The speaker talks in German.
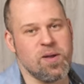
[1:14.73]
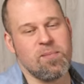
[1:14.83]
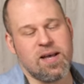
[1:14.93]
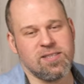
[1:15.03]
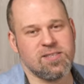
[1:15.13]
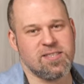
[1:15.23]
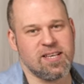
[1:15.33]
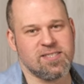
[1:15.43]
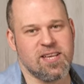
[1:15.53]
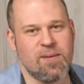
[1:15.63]
ihr mehr dieser
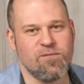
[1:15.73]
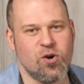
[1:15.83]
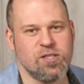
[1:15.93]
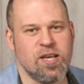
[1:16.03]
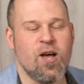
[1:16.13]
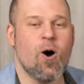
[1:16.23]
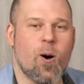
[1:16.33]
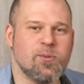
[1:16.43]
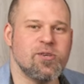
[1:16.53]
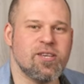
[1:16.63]
Tests haben wollt,
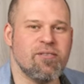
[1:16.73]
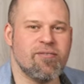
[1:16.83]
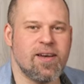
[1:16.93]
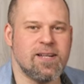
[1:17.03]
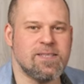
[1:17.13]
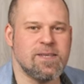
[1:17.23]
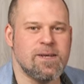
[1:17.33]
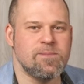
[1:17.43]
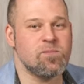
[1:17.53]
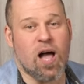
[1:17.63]
ob es euch gefällt,
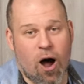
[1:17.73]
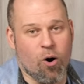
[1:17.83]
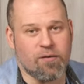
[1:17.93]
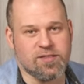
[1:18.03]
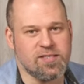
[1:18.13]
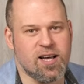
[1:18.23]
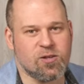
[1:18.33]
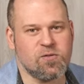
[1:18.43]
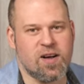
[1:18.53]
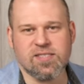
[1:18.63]
auch auf diese
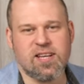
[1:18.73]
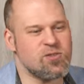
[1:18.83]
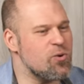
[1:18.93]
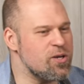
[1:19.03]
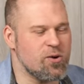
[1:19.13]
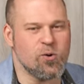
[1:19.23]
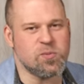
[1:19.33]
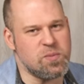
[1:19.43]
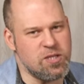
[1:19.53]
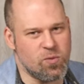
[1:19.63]
Art und Weise, also ohne
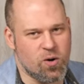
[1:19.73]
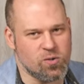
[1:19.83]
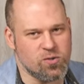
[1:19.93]
groß B-Roll